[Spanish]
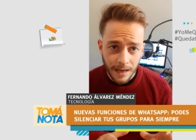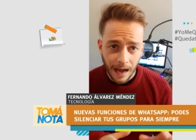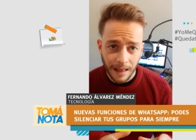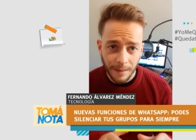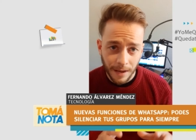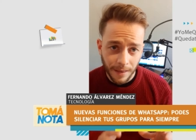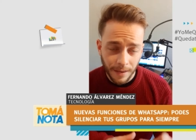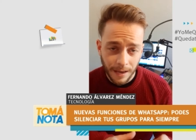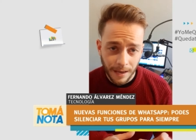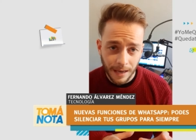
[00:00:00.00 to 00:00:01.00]

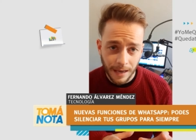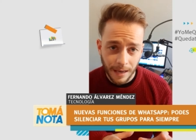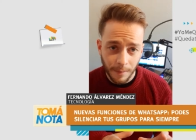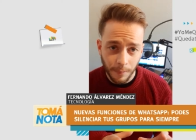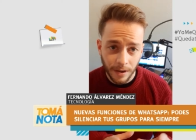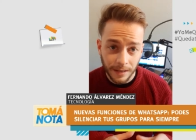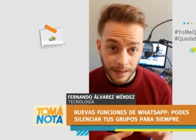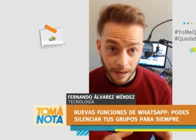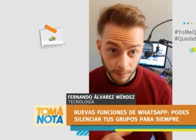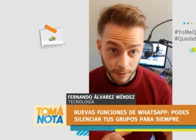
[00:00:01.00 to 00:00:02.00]
Además de eh, poder
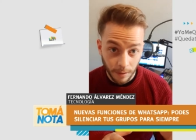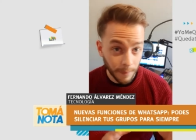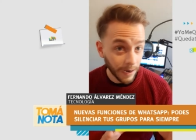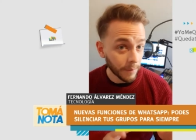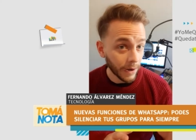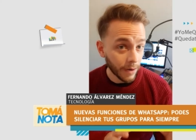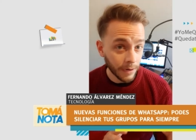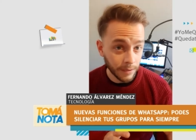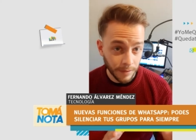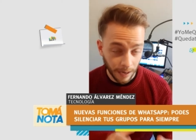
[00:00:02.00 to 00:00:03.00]
tener la opción paga para
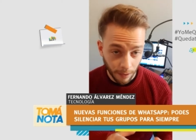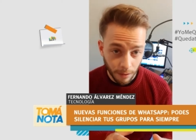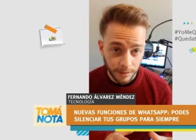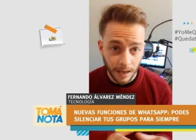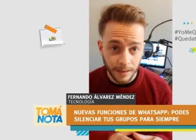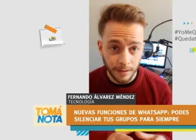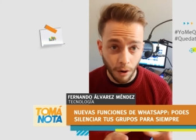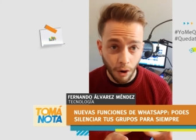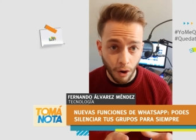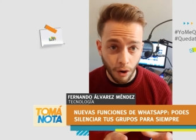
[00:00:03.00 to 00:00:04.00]
algunas otras
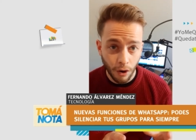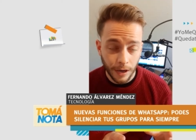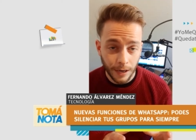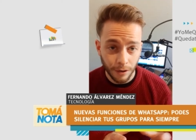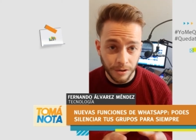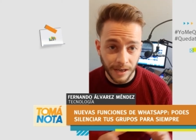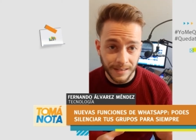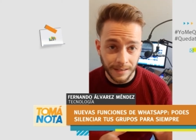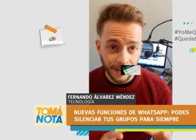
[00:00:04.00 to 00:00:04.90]
cosas o eh, los chats